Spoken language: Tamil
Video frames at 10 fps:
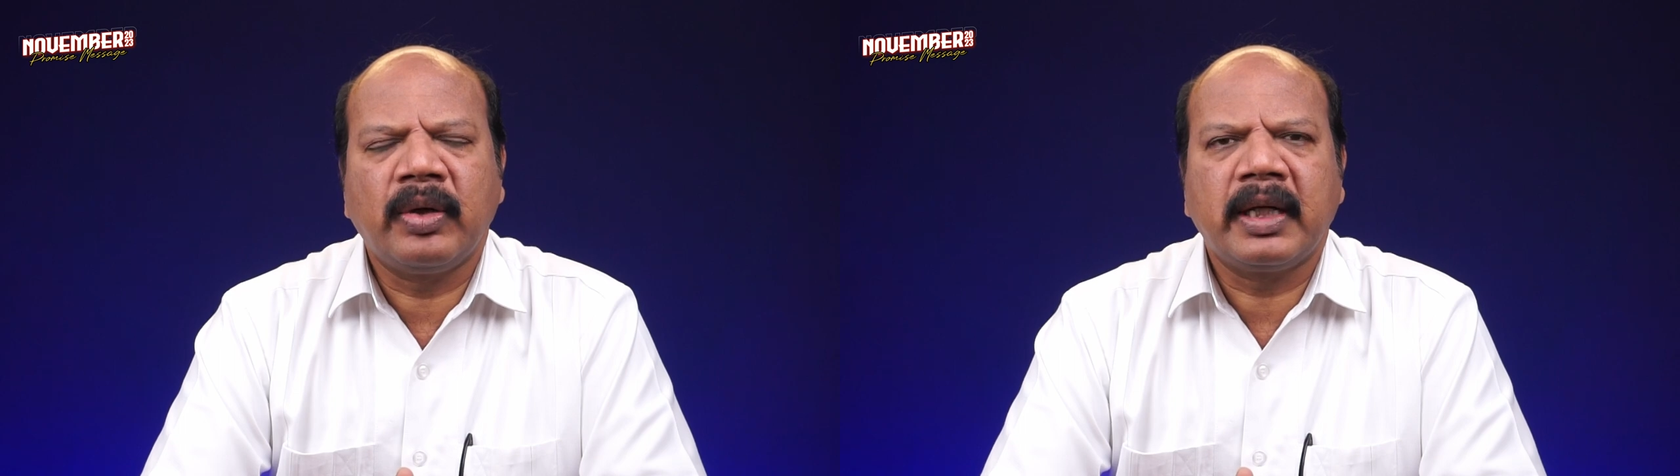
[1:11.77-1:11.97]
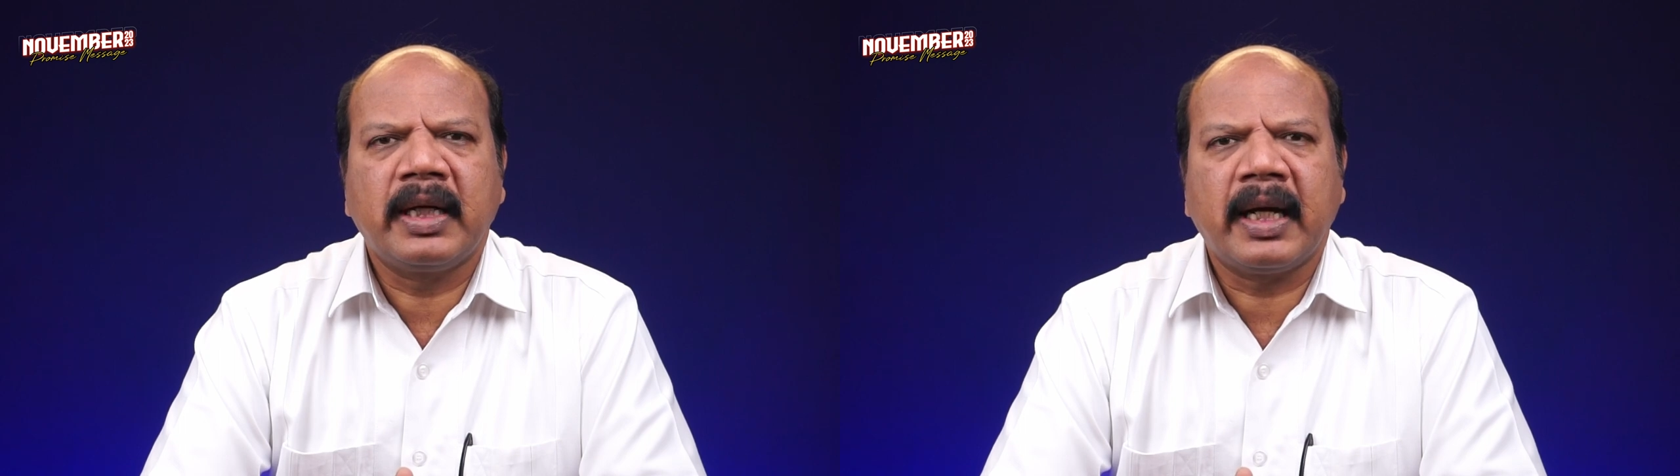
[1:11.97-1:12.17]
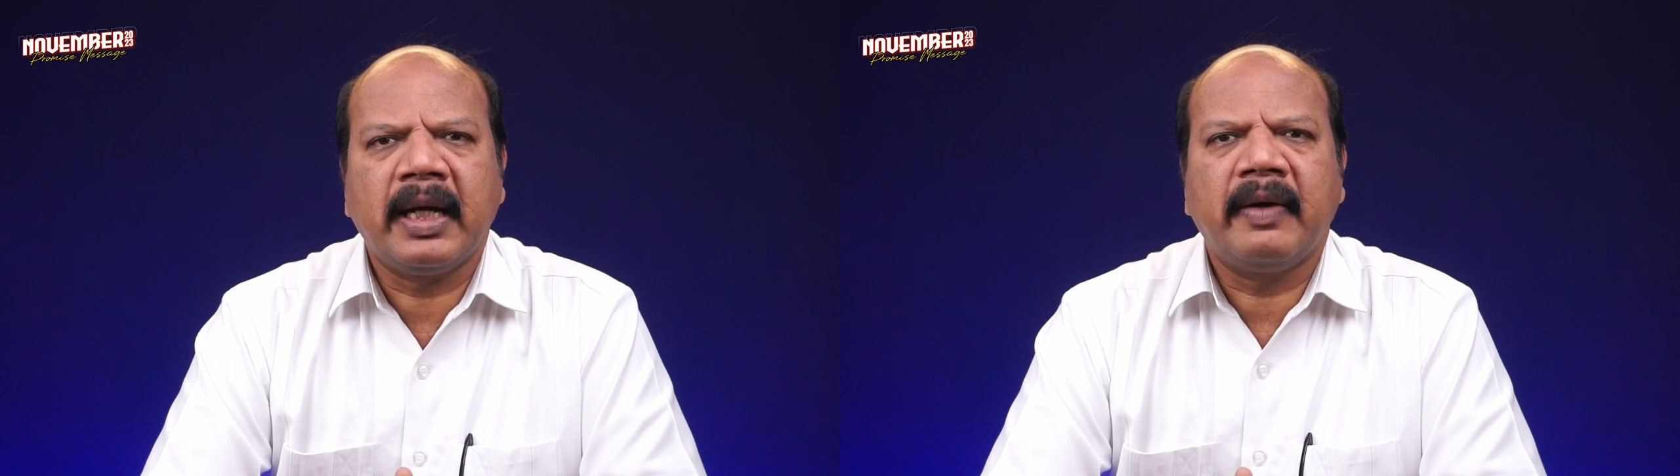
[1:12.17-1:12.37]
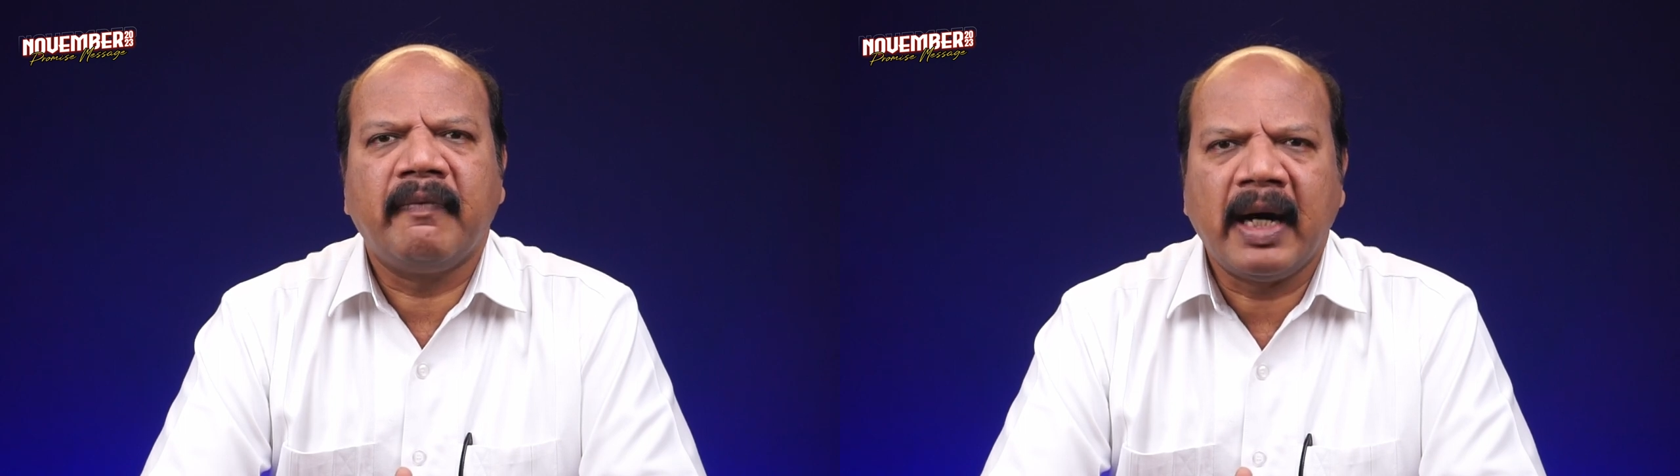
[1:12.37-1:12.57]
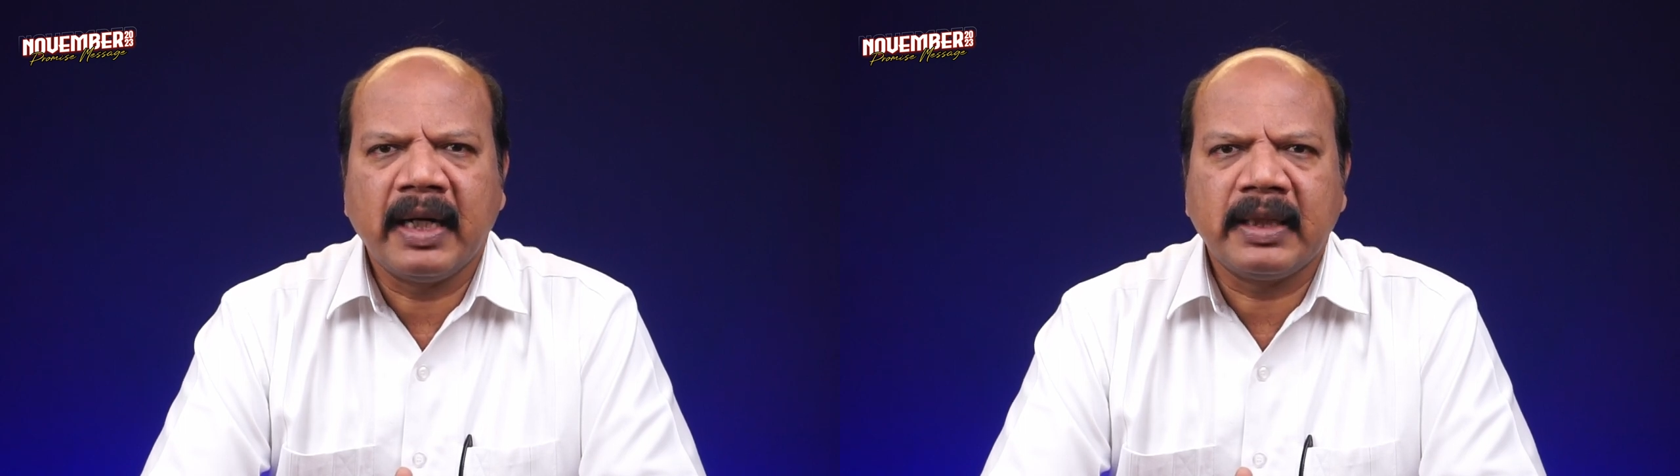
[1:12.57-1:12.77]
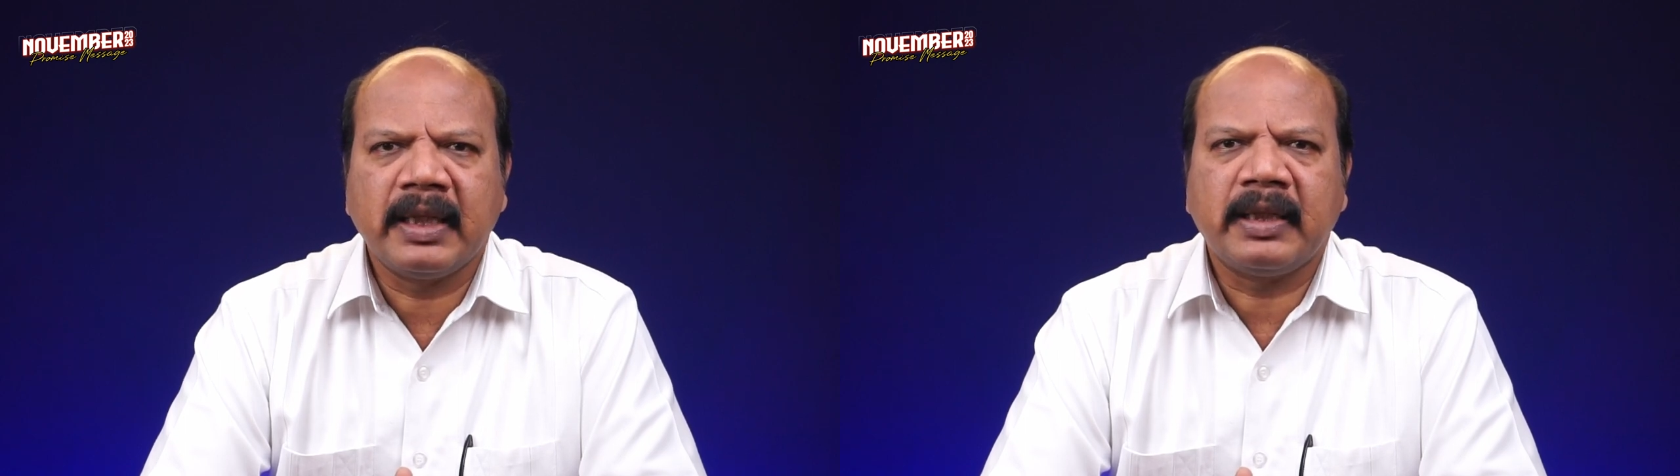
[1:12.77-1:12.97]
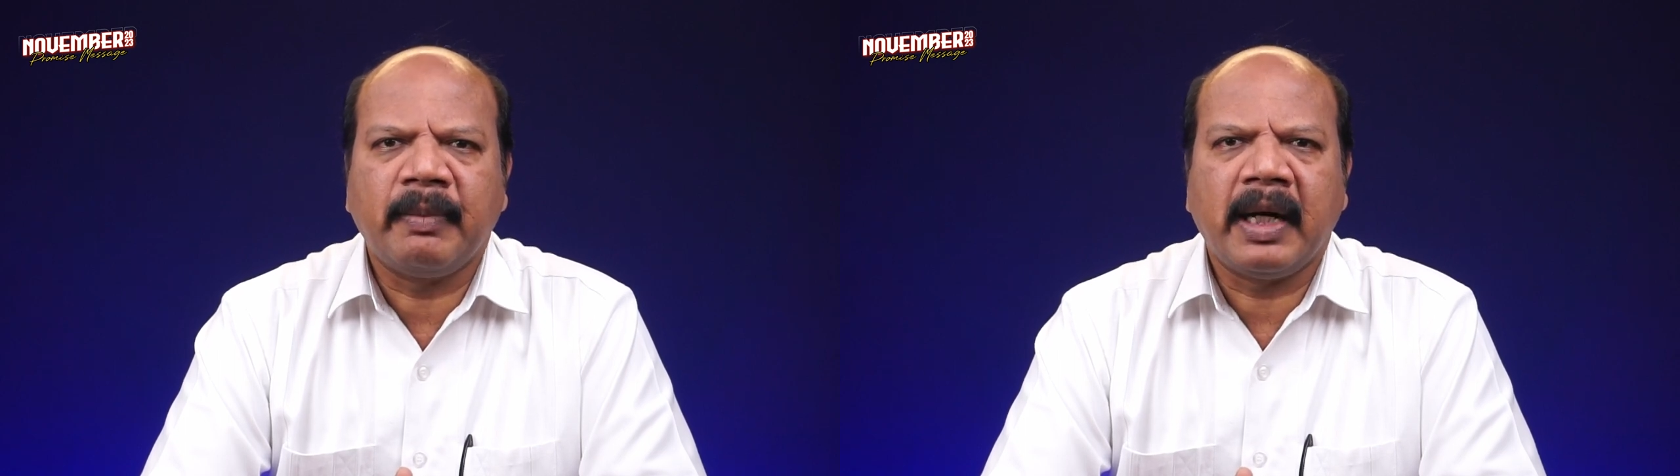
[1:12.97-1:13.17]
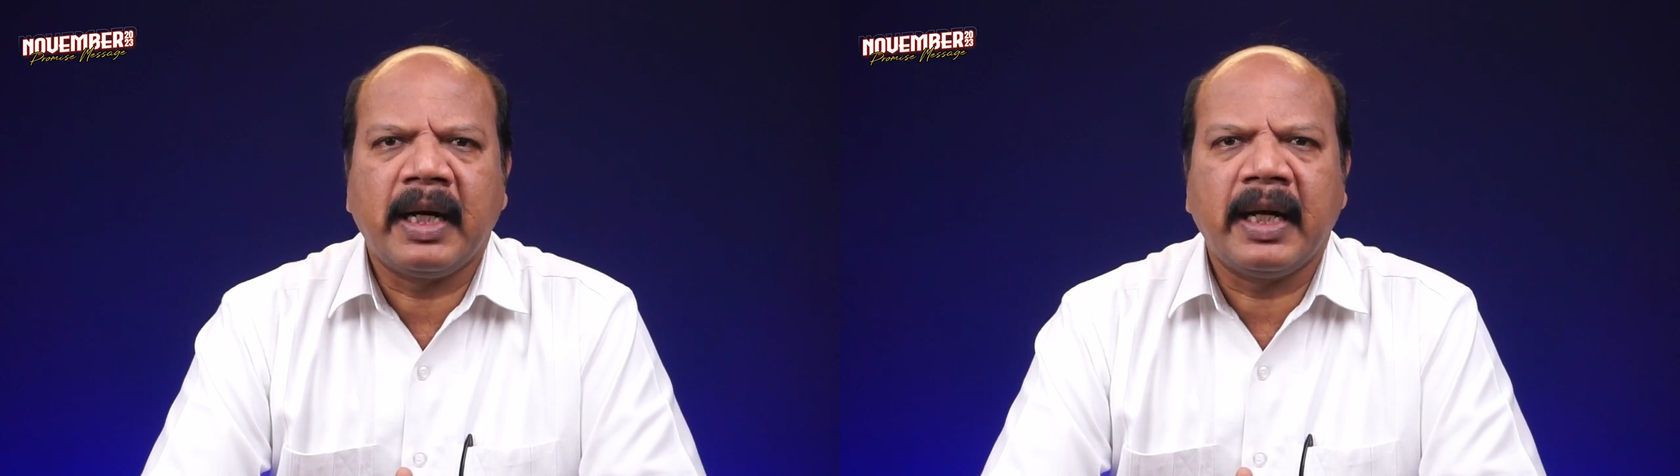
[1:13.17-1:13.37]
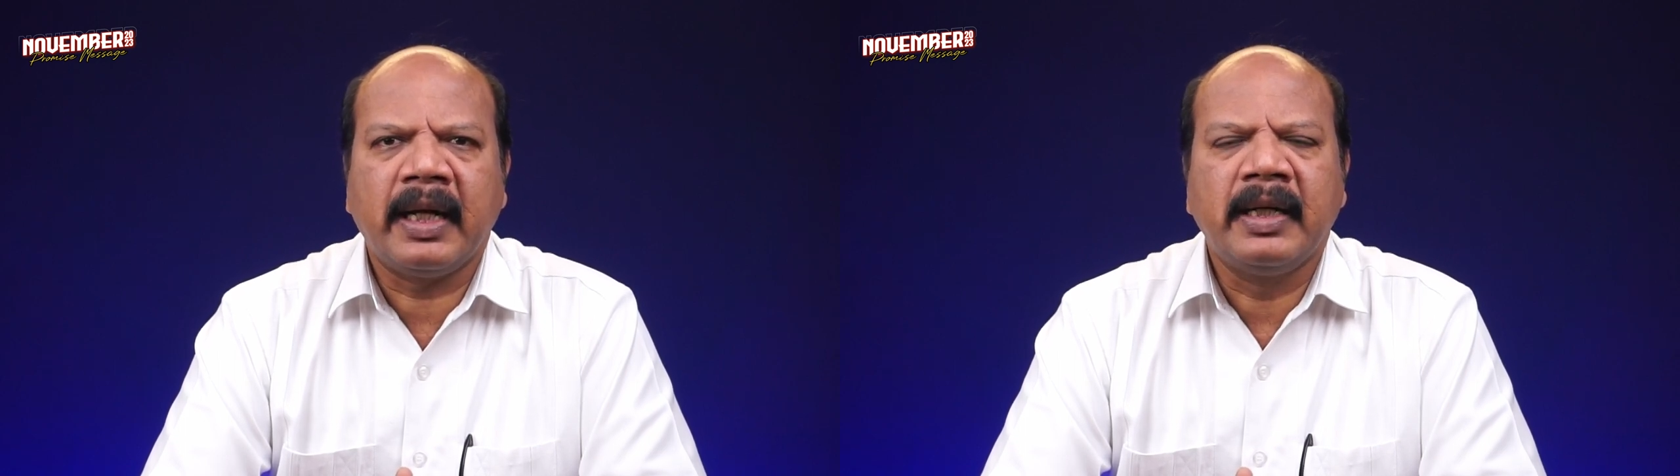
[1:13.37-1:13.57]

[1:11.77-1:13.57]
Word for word: கொடுக்கிற வாக்குத்தமான